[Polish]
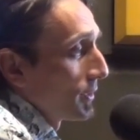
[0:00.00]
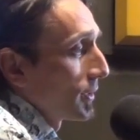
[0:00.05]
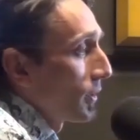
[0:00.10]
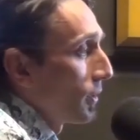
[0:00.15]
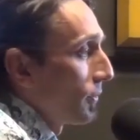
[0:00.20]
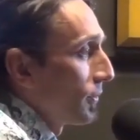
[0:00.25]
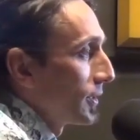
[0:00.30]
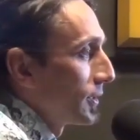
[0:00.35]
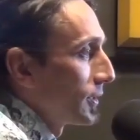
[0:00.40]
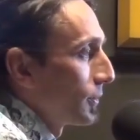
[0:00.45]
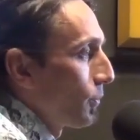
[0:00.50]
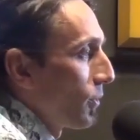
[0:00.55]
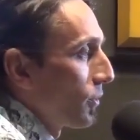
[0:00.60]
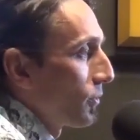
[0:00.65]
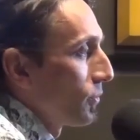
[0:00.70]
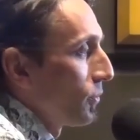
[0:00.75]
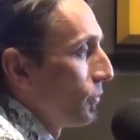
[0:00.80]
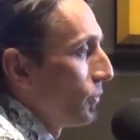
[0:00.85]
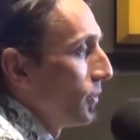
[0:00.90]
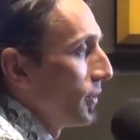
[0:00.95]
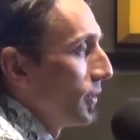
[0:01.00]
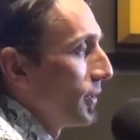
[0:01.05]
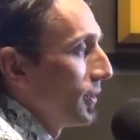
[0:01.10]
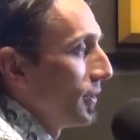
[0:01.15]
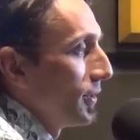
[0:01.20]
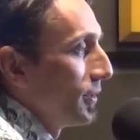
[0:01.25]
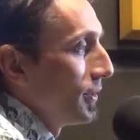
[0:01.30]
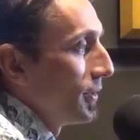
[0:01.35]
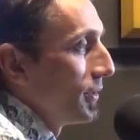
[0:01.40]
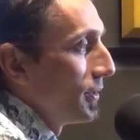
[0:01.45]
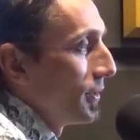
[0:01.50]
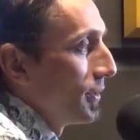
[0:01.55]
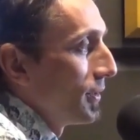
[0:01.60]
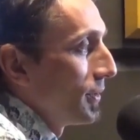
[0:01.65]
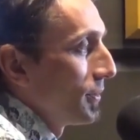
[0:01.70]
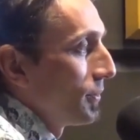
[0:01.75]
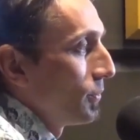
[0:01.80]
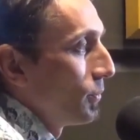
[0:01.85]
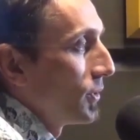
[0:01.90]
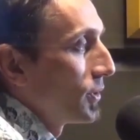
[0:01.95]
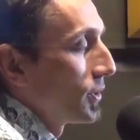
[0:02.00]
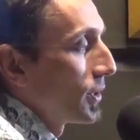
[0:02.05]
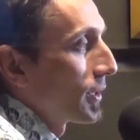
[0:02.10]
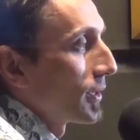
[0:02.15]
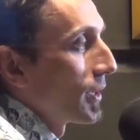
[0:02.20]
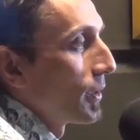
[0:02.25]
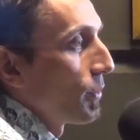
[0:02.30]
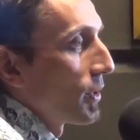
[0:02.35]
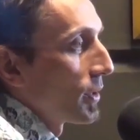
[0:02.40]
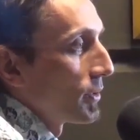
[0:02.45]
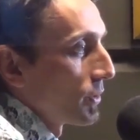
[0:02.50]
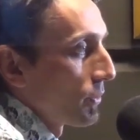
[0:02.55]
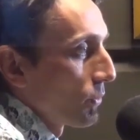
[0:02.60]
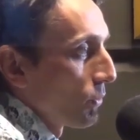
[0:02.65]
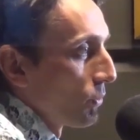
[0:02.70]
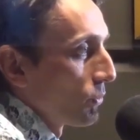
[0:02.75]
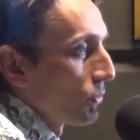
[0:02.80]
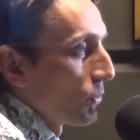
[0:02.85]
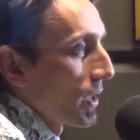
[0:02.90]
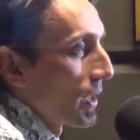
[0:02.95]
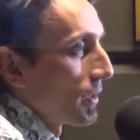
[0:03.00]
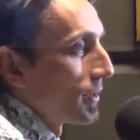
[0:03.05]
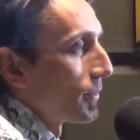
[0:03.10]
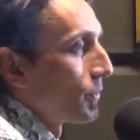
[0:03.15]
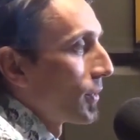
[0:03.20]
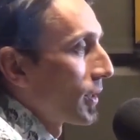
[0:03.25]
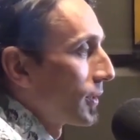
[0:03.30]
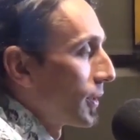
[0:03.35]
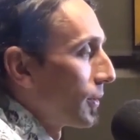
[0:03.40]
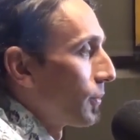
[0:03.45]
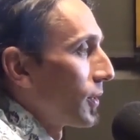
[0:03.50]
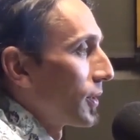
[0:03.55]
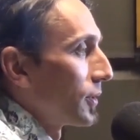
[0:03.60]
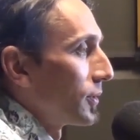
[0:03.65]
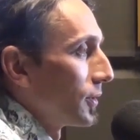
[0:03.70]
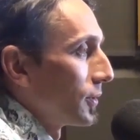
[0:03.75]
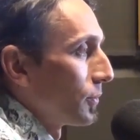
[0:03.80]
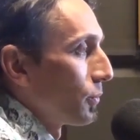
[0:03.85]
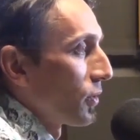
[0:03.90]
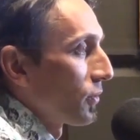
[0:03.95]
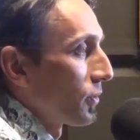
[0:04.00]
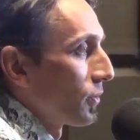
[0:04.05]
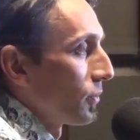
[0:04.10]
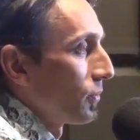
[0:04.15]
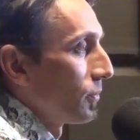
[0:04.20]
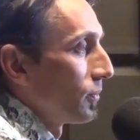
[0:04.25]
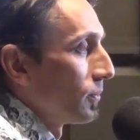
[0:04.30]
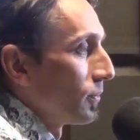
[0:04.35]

zachować spokój i być jak najbardziej kulturalnym, jak najbardziej z boku